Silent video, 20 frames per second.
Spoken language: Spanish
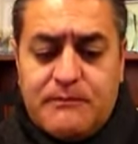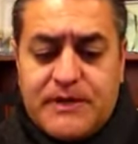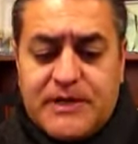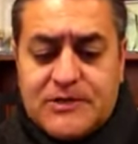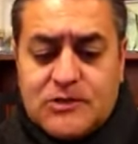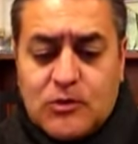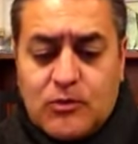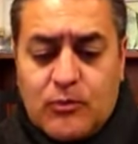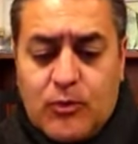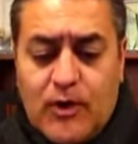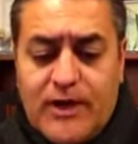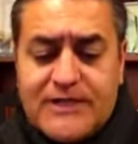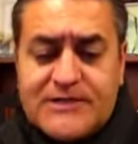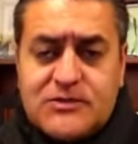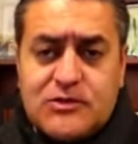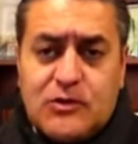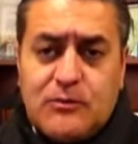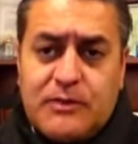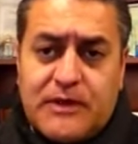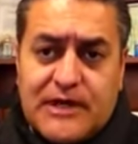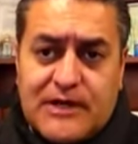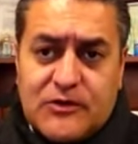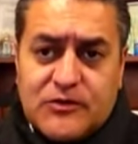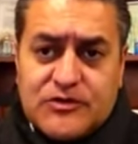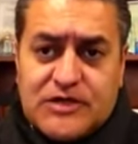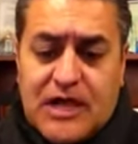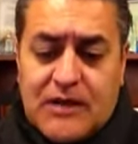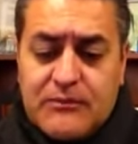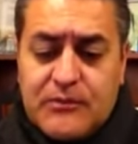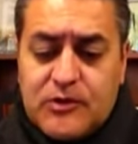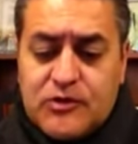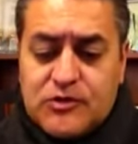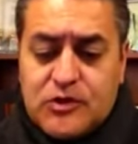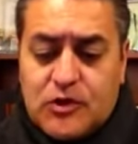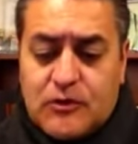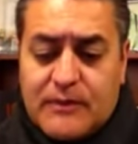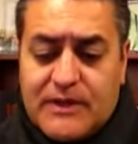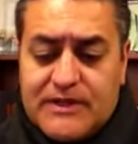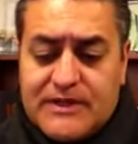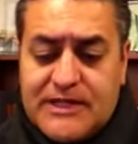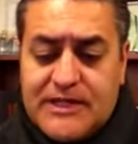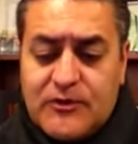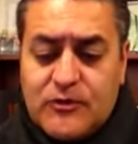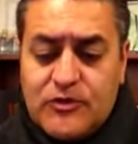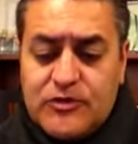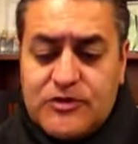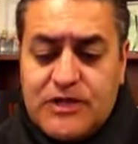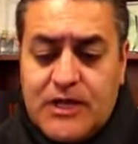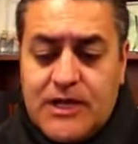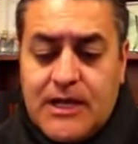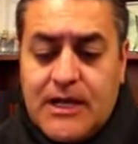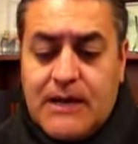presupuesto para los cambios normativos,